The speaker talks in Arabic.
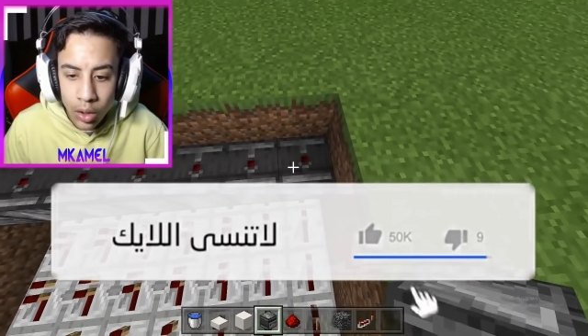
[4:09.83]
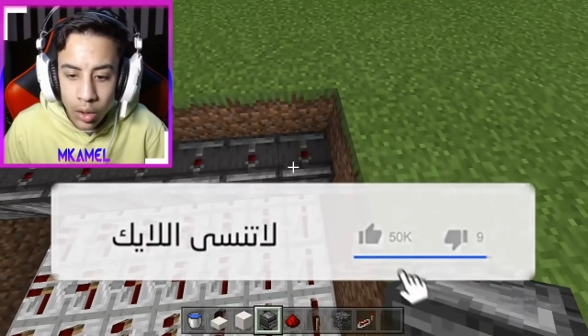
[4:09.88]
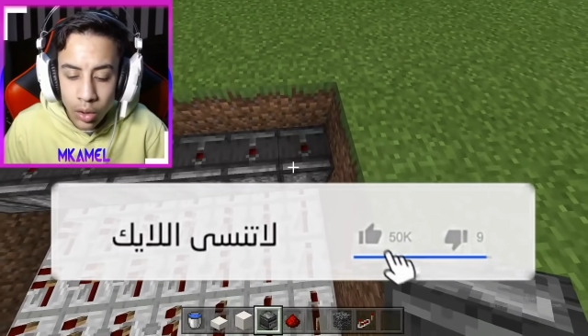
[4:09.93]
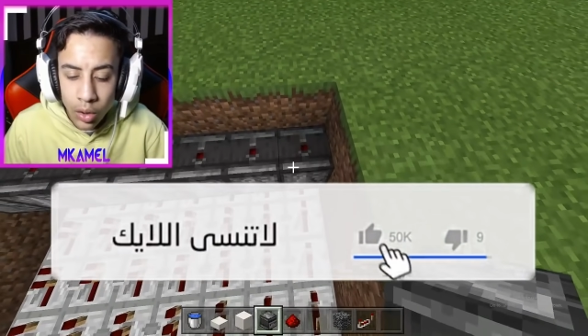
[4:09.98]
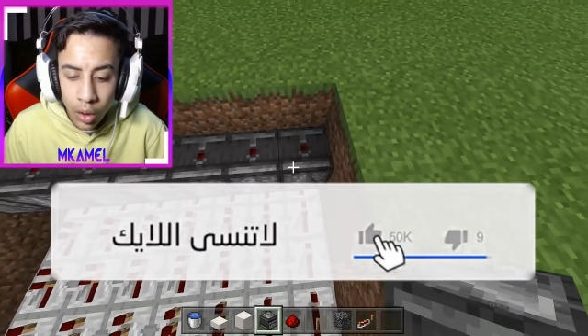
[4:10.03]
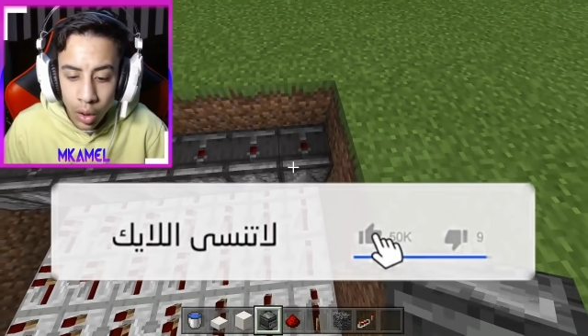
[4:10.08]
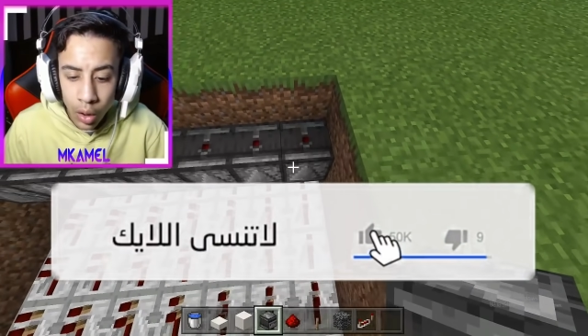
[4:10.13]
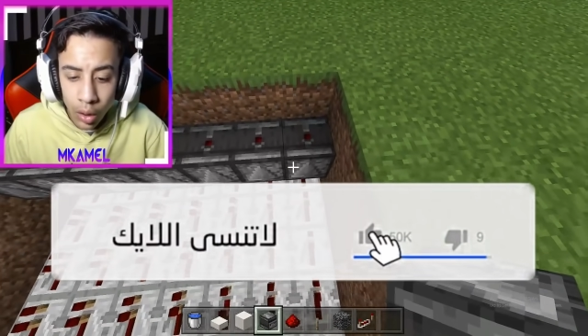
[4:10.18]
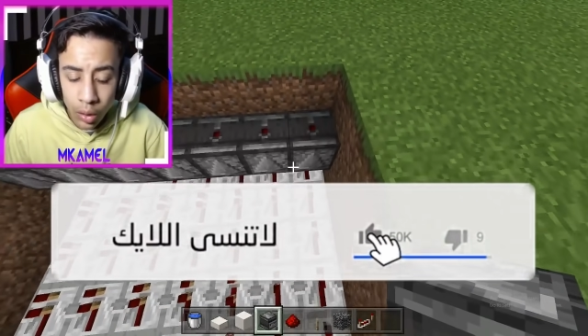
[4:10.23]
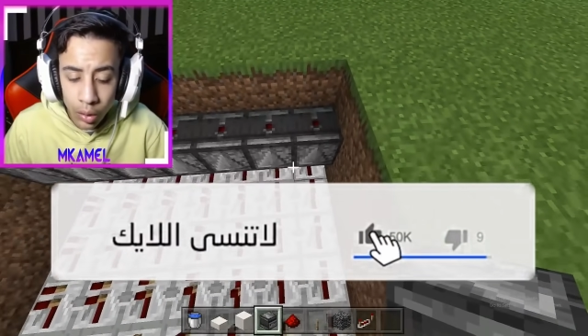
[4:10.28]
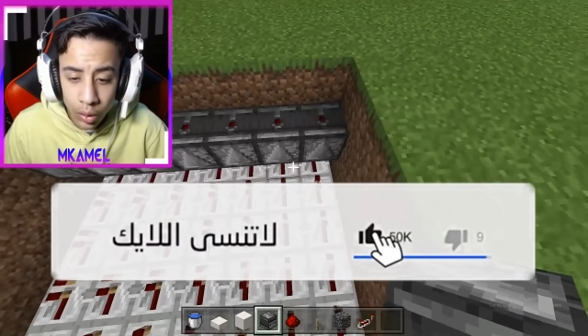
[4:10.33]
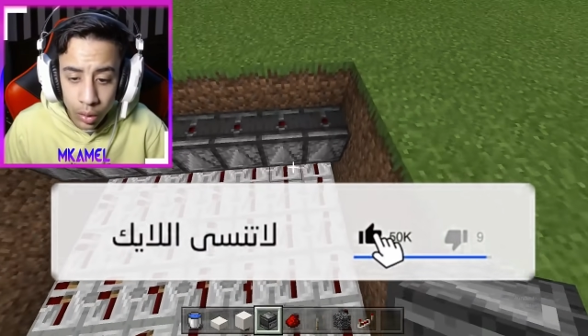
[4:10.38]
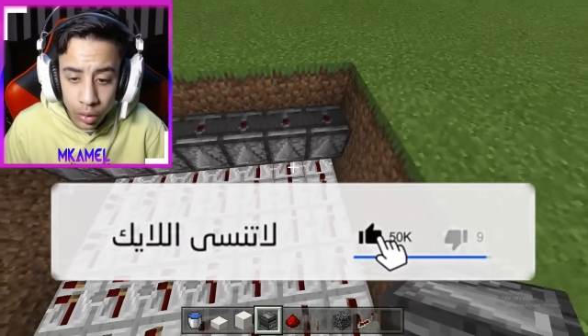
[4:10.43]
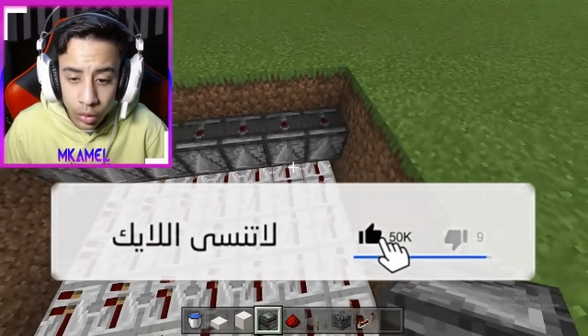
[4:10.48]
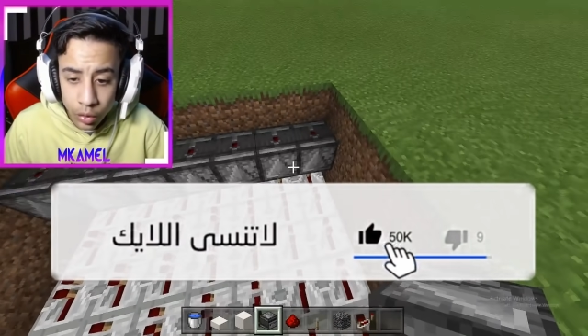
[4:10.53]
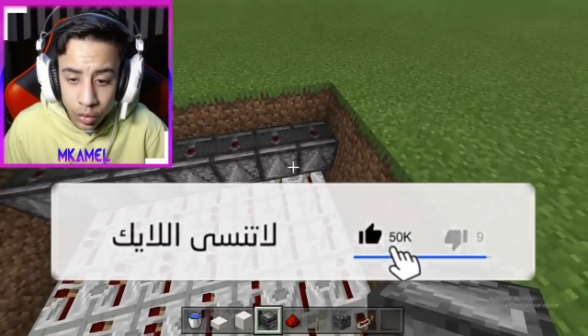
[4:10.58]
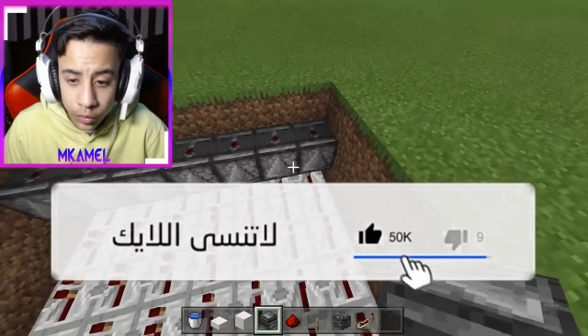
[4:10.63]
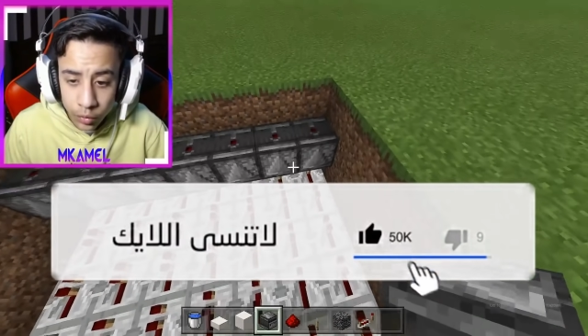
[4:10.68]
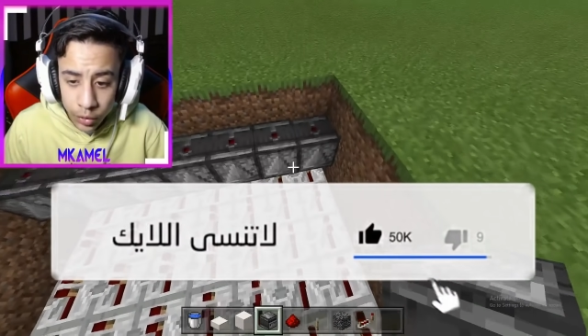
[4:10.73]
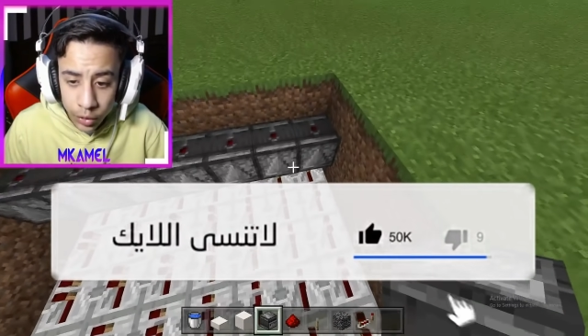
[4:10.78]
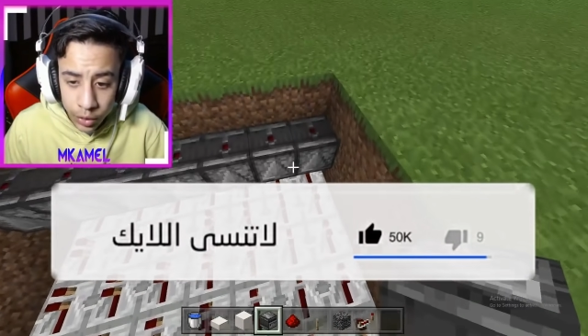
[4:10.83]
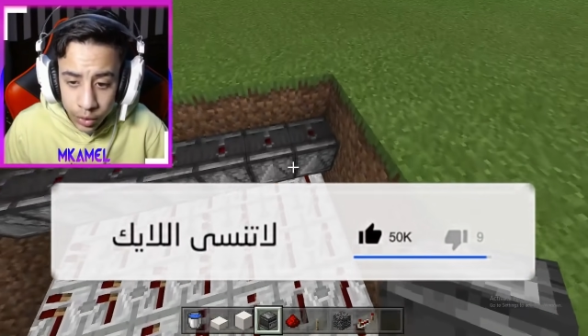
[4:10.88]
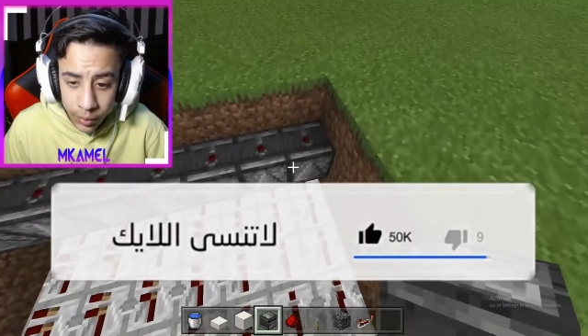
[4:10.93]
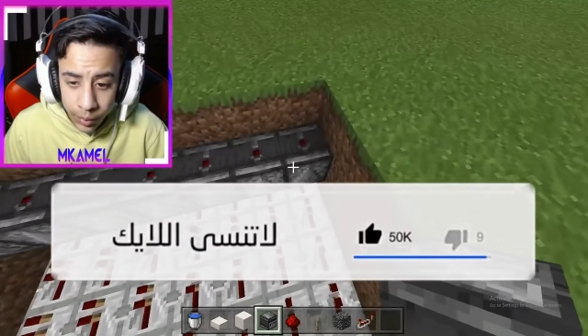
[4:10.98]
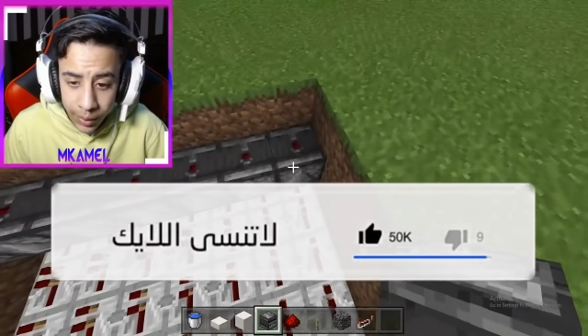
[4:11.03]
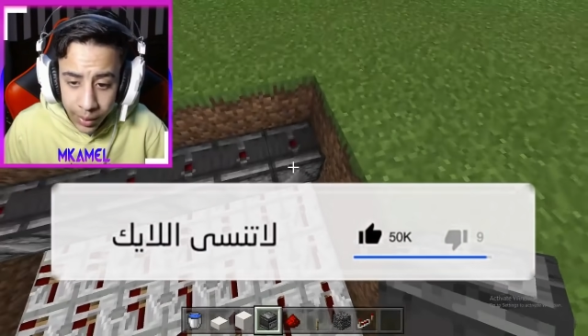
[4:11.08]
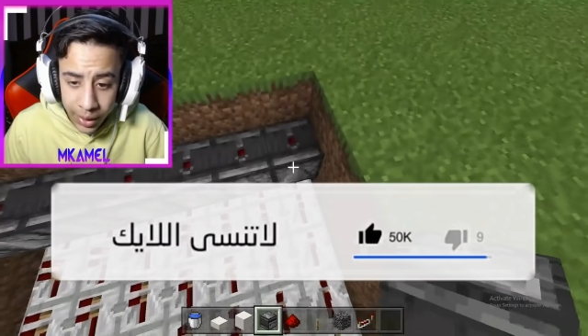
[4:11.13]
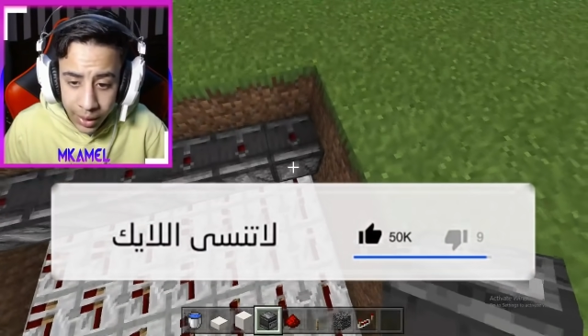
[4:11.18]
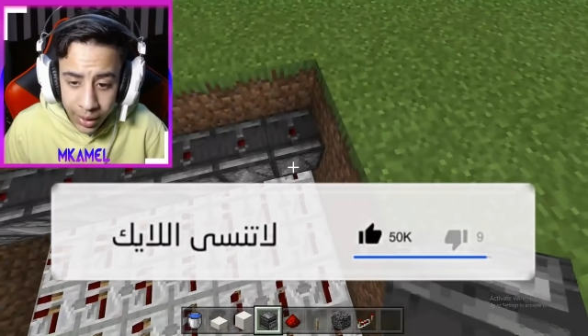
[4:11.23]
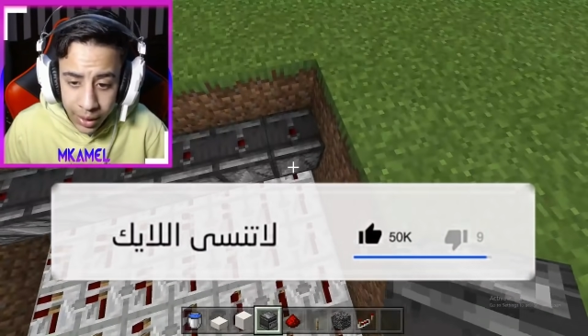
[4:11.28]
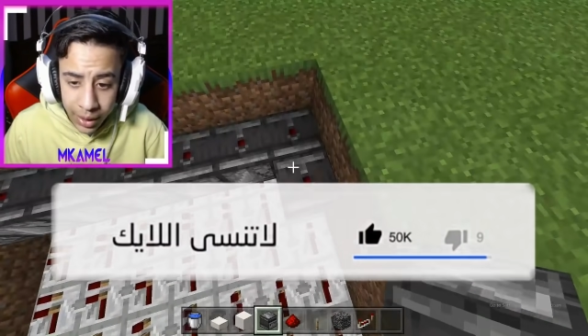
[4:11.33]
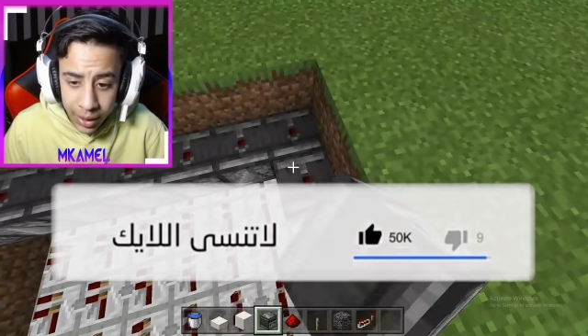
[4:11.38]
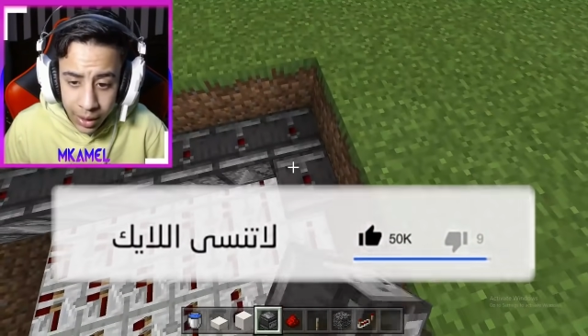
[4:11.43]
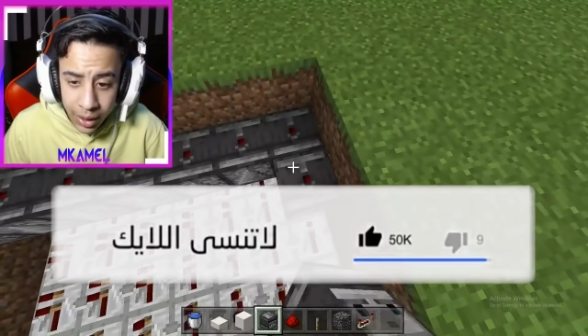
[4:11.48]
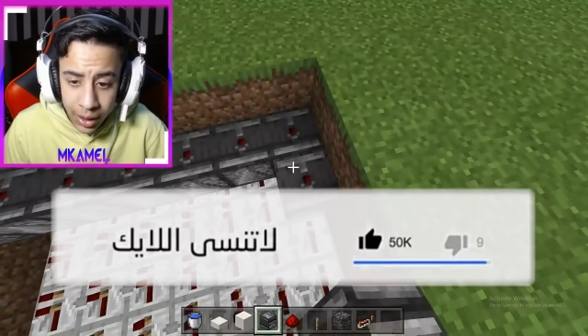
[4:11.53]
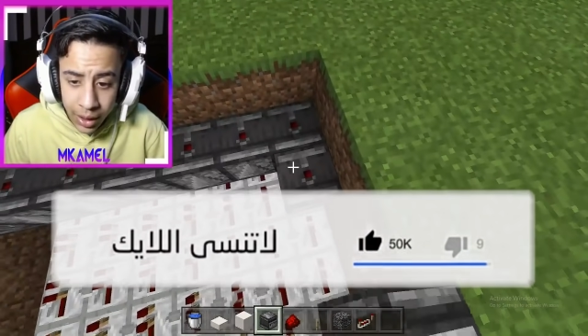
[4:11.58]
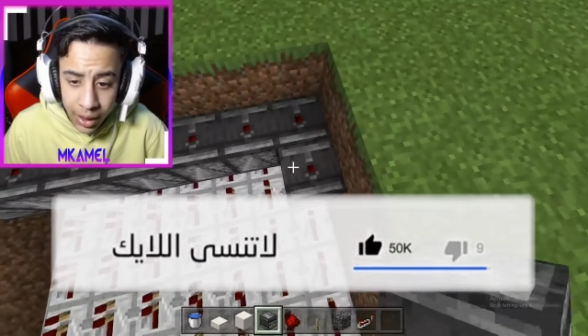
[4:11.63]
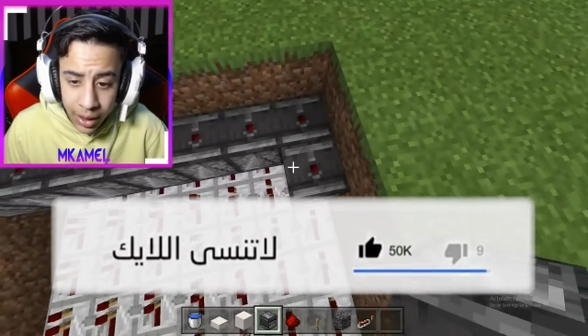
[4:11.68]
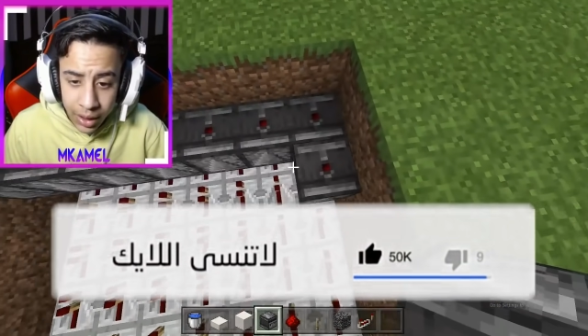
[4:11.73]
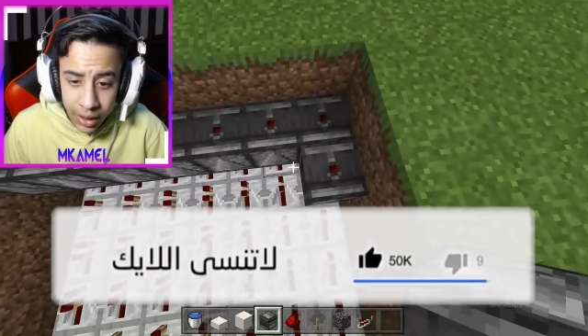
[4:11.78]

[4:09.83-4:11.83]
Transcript: يا الله شوفوا شباب قد ايه